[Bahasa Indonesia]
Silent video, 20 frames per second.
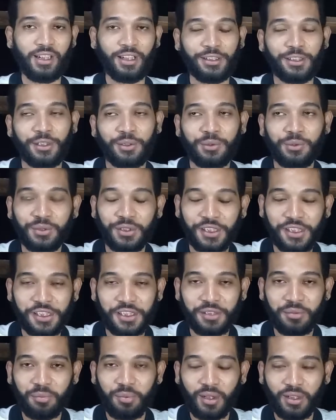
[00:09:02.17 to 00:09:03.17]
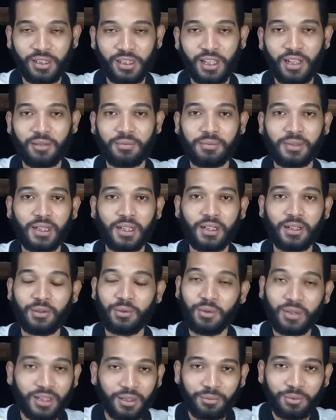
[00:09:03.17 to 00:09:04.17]
eksekusinya seperti apa
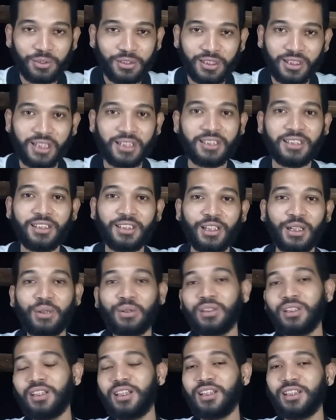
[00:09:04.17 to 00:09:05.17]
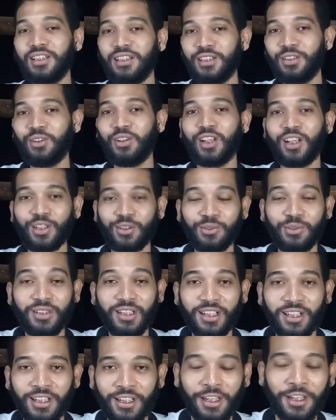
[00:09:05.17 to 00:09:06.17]
gue nggak mau jelasin takutnya nanti dolar
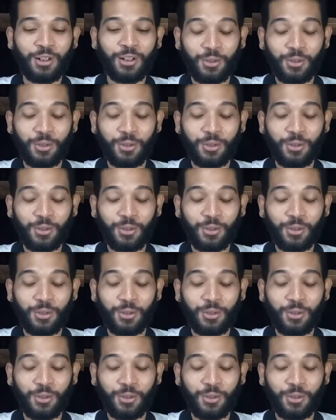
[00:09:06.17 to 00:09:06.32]
kuning lagi